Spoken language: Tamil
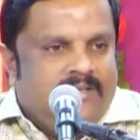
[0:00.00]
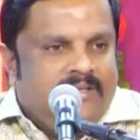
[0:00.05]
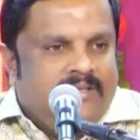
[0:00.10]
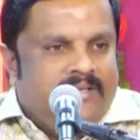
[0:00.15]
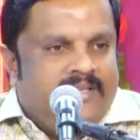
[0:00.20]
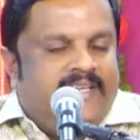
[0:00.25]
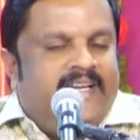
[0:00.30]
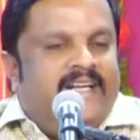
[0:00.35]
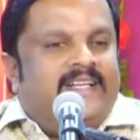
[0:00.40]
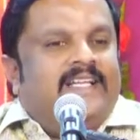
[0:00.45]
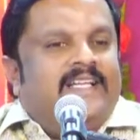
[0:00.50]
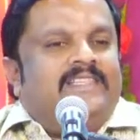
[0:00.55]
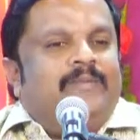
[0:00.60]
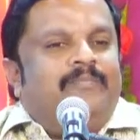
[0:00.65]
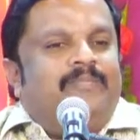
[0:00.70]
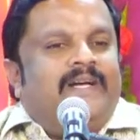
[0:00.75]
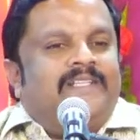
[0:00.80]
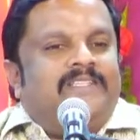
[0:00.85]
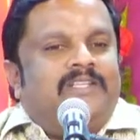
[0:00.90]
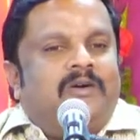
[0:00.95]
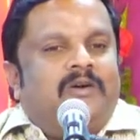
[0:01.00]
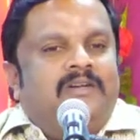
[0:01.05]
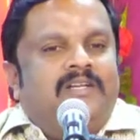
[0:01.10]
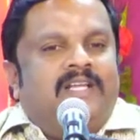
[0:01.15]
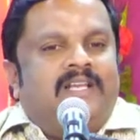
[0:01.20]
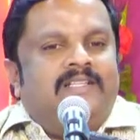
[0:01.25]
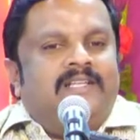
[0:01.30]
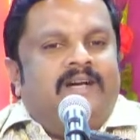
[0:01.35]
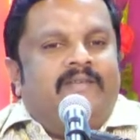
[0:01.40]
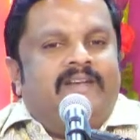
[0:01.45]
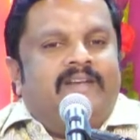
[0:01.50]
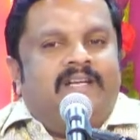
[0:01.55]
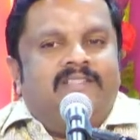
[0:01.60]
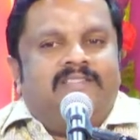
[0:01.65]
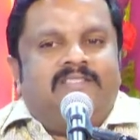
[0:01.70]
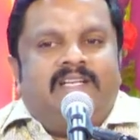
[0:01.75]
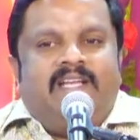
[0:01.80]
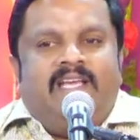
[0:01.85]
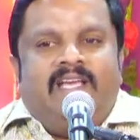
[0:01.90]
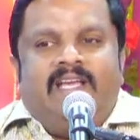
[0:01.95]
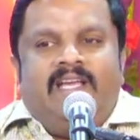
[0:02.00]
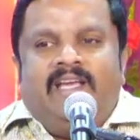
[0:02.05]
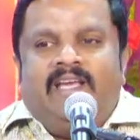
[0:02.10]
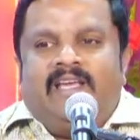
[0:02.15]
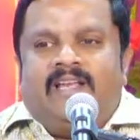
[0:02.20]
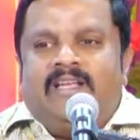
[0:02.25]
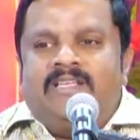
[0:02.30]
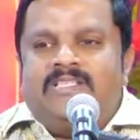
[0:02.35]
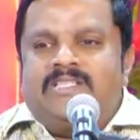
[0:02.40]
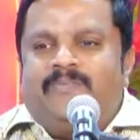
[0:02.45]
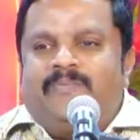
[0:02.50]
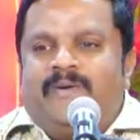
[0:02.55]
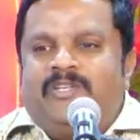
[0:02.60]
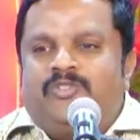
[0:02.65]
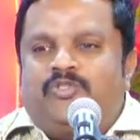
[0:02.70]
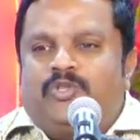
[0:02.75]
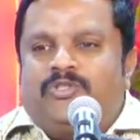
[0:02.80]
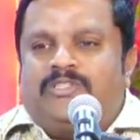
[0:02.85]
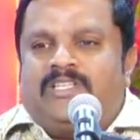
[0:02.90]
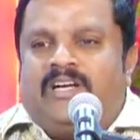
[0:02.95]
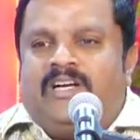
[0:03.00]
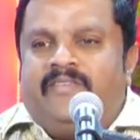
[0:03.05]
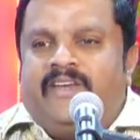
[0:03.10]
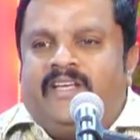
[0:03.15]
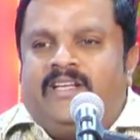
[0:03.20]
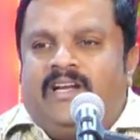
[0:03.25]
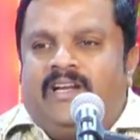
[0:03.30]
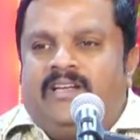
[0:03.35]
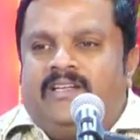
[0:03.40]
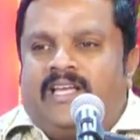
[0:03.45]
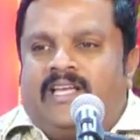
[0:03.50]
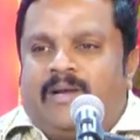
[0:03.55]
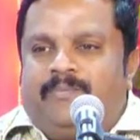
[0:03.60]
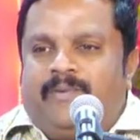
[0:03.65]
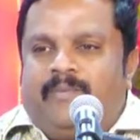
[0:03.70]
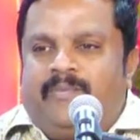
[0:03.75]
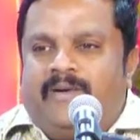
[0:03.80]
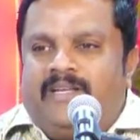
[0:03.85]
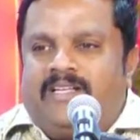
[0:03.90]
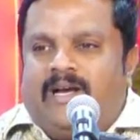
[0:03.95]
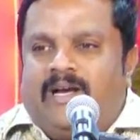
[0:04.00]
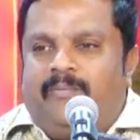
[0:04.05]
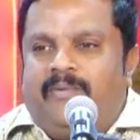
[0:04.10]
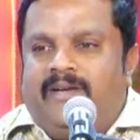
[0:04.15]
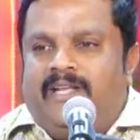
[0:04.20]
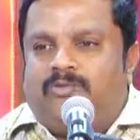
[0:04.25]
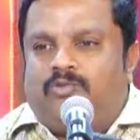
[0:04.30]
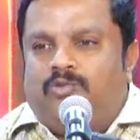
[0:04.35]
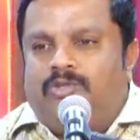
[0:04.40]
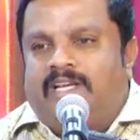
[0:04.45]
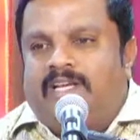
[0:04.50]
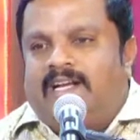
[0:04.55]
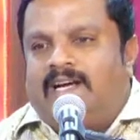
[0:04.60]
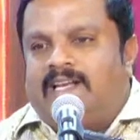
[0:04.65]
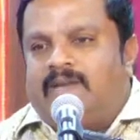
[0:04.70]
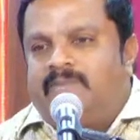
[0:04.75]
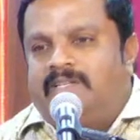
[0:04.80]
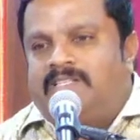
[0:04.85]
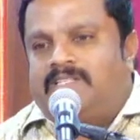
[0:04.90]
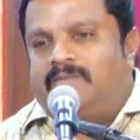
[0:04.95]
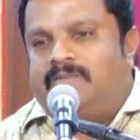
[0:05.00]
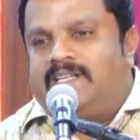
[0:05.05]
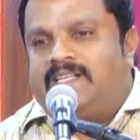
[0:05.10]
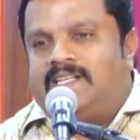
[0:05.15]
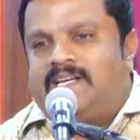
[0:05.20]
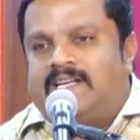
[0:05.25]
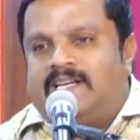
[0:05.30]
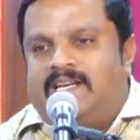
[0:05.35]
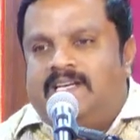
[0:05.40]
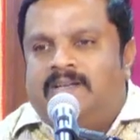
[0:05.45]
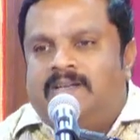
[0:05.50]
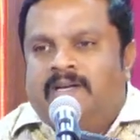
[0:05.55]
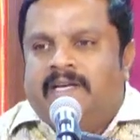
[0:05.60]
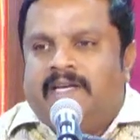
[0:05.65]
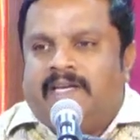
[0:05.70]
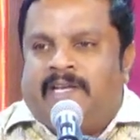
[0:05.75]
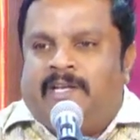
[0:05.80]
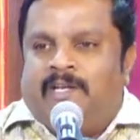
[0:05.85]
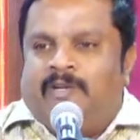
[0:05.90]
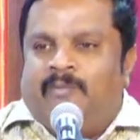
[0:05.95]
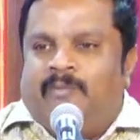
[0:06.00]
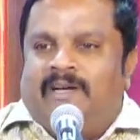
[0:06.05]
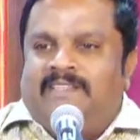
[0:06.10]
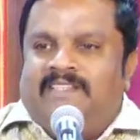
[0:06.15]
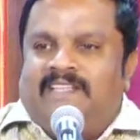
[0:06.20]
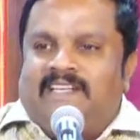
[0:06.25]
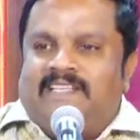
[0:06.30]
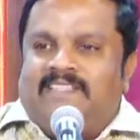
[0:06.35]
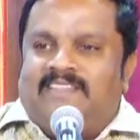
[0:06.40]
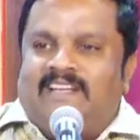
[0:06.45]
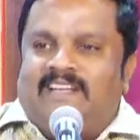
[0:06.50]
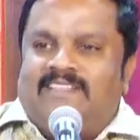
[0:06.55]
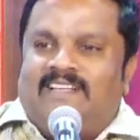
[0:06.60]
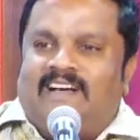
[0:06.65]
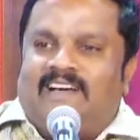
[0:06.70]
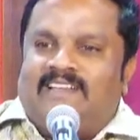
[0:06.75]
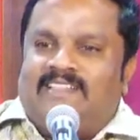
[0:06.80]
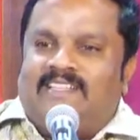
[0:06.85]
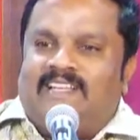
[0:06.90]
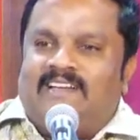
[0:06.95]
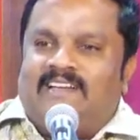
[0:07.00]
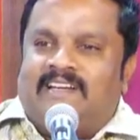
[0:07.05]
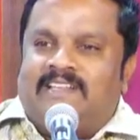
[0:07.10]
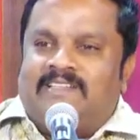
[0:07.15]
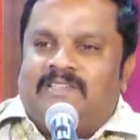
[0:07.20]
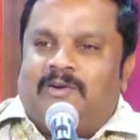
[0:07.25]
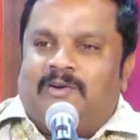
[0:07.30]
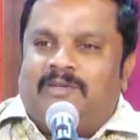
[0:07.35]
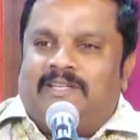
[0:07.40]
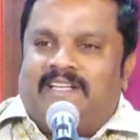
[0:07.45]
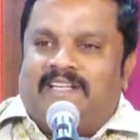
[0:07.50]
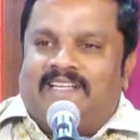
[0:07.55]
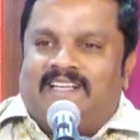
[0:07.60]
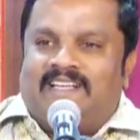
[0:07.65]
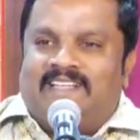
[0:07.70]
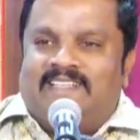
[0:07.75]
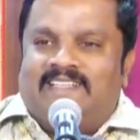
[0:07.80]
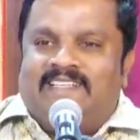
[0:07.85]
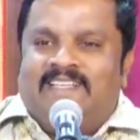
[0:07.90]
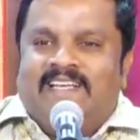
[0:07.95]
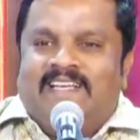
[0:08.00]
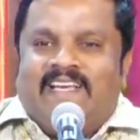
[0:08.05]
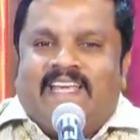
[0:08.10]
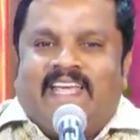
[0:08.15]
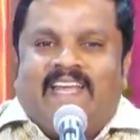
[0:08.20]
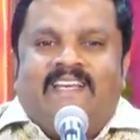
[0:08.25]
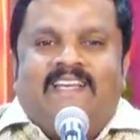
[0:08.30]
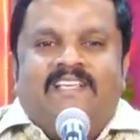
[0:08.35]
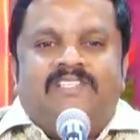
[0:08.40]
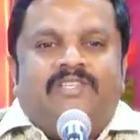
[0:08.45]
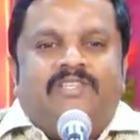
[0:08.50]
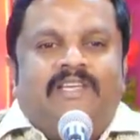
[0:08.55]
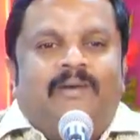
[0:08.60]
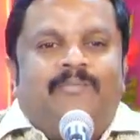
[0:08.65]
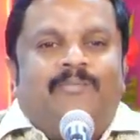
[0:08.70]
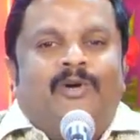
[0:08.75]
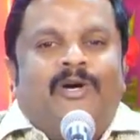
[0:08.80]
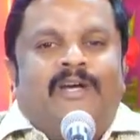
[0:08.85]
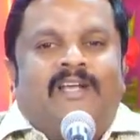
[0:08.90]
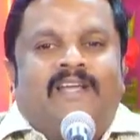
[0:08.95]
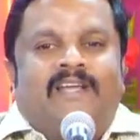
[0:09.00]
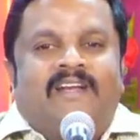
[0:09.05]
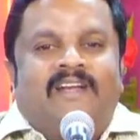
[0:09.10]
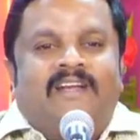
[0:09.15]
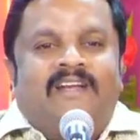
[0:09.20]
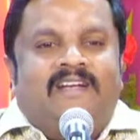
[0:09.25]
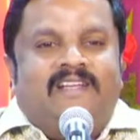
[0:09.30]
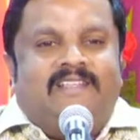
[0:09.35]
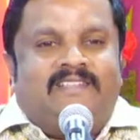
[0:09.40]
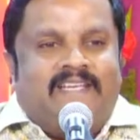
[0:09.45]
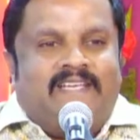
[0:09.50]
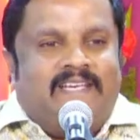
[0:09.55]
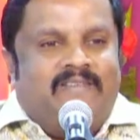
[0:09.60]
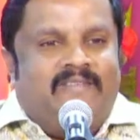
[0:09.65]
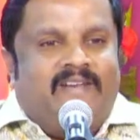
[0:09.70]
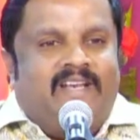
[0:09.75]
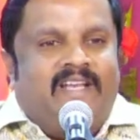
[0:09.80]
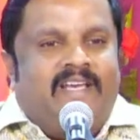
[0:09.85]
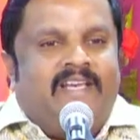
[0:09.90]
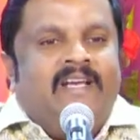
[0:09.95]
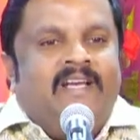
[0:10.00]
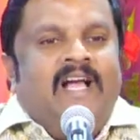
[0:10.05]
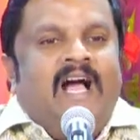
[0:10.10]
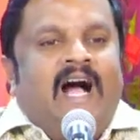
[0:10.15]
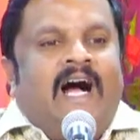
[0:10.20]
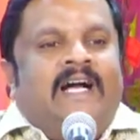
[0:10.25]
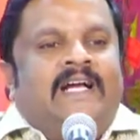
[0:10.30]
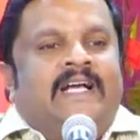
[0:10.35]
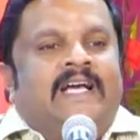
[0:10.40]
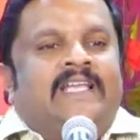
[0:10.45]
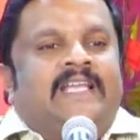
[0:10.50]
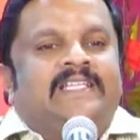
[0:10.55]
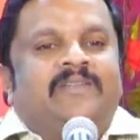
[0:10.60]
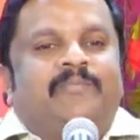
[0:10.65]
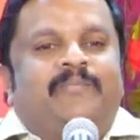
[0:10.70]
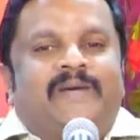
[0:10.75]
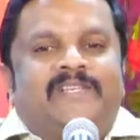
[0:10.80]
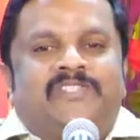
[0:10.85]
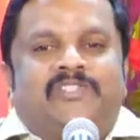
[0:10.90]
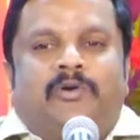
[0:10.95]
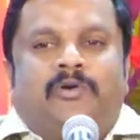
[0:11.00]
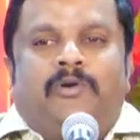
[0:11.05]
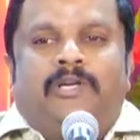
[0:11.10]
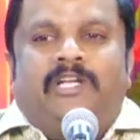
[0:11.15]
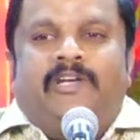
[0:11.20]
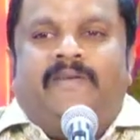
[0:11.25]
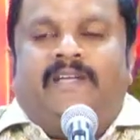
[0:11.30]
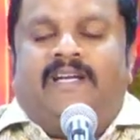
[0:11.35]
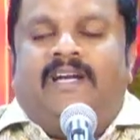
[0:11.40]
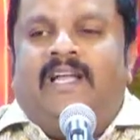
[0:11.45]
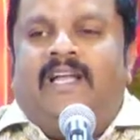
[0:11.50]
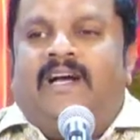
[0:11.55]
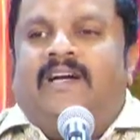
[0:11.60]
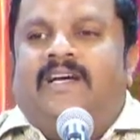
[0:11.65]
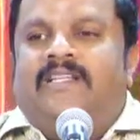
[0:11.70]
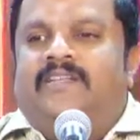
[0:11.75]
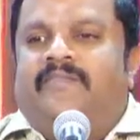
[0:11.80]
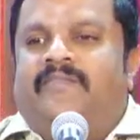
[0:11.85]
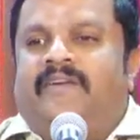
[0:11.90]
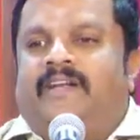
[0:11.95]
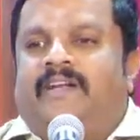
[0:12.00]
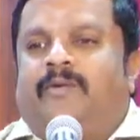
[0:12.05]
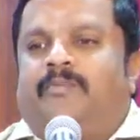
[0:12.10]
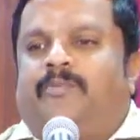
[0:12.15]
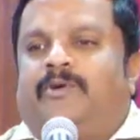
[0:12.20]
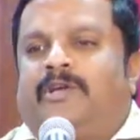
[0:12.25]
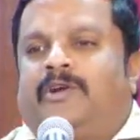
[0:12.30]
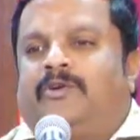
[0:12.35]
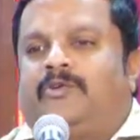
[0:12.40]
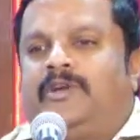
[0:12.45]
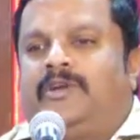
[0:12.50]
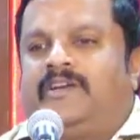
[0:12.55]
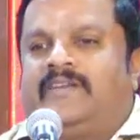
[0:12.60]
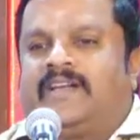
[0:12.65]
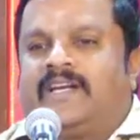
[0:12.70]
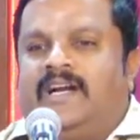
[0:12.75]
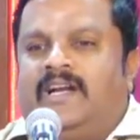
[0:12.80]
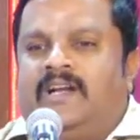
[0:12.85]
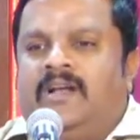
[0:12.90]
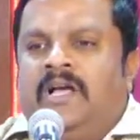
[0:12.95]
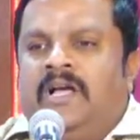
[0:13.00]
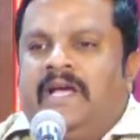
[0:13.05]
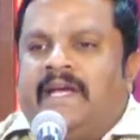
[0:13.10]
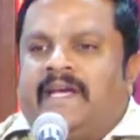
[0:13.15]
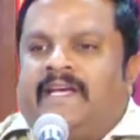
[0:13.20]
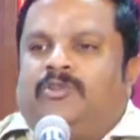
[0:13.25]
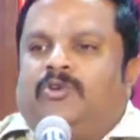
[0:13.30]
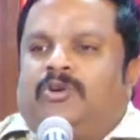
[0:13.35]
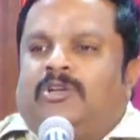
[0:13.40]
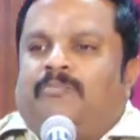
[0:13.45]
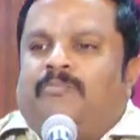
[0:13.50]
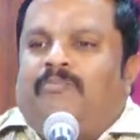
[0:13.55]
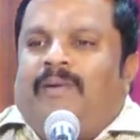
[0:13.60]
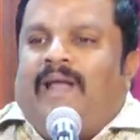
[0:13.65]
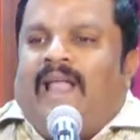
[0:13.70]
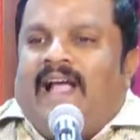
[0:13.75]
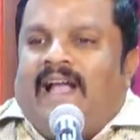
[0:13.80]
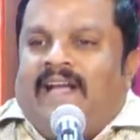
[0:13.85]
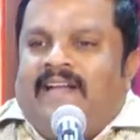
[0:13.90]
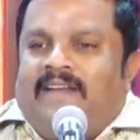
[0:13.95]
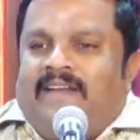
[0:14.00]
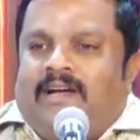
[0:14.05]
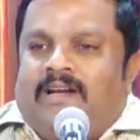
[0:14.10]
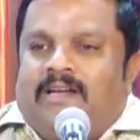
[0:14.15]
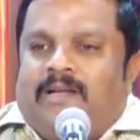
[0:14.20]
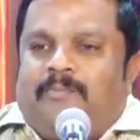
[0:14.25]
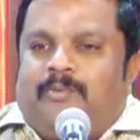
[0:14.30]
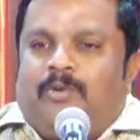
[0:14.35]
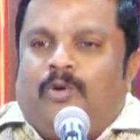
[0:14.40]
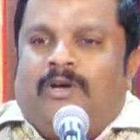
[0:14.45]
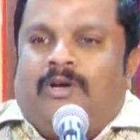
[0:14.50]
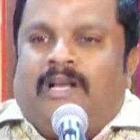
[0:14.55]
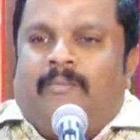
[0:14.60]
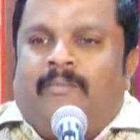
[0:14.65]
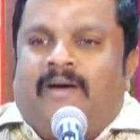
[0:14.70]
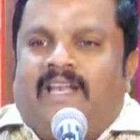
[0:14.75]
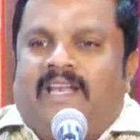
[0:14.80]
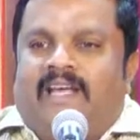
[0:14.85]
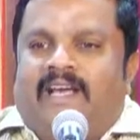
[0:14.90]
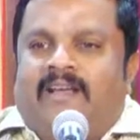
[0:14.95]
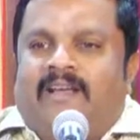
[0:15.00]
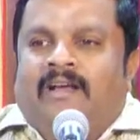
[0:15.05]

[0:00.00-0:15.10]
இடத்தை பார்த்து கொண்டிருந்த அவர்கள் திடீரென்று பரிசு ஆவியினால் நிரப்பப்பட்டு அப்படியே துதிக்க ஆரம்பித்து விட்டார்கள் இன்னும் அந்த இடத்துல அந்த ஆராதனை நடந்து கொண்டிருக்கிறது என்ன செய்ய போகிறார்கள் என்று தெரியவில்லை அங்கேருந்து பேசக்கூடியவர்கள் அங்கிருந்து வீடியோ போடக்கூடியவர்கள் இது ஒரு பிளான்டான ப்ரோக்ராம் அல்ல